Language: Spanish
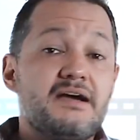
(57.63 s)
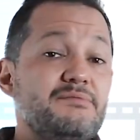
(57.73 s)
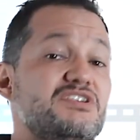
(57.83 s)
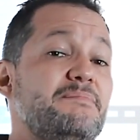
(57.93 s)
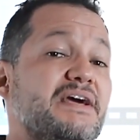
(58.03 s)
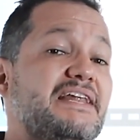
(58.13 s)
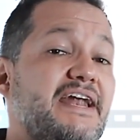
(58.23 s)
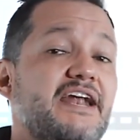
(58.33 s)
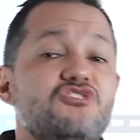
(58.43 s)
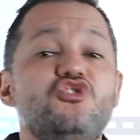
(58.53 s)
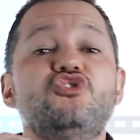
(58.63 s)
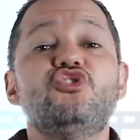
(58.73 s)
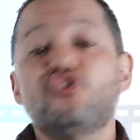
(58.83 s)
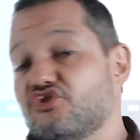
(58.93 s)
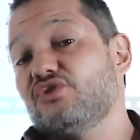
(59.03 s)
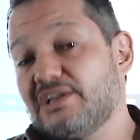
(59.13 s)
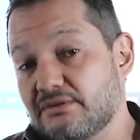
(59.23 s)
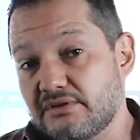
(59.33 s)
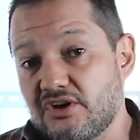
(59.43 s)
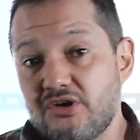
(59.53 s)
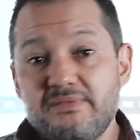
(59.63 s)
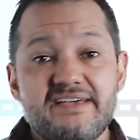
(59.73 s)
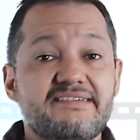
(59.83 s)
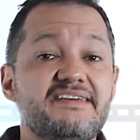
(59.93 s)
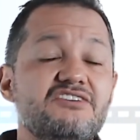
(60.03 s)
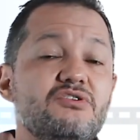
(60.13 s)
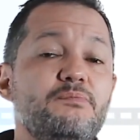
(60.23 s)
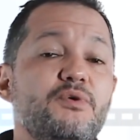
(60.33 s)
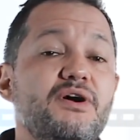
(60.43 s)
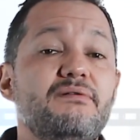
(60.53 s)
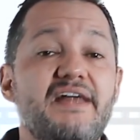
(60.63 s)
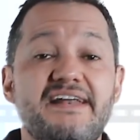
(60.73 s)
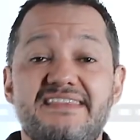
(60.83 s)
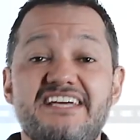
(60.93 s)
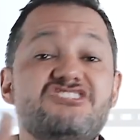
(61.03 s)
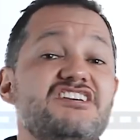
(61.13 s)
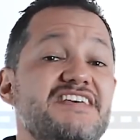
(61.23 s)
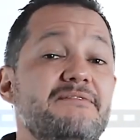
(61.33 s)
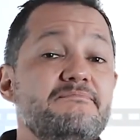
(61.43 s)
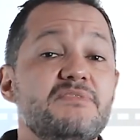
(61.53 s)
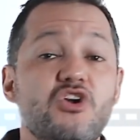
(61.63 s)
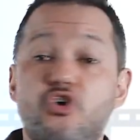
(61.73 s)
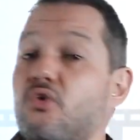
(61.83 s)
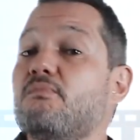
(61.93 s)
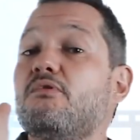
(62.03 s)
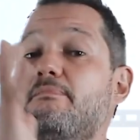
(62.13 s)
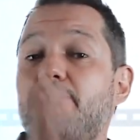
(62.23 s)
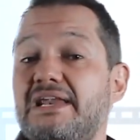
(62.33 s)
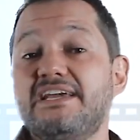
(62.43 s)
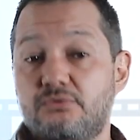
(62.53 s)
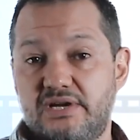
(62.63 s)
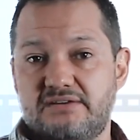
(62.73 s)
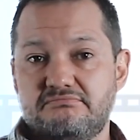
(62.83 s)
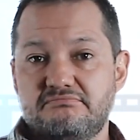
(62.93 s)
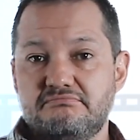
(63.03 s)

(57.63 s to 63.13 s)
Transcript: Como siempre aclarar, yo no soy lector de cómics, así que solo puedo hablar de Shazam como película.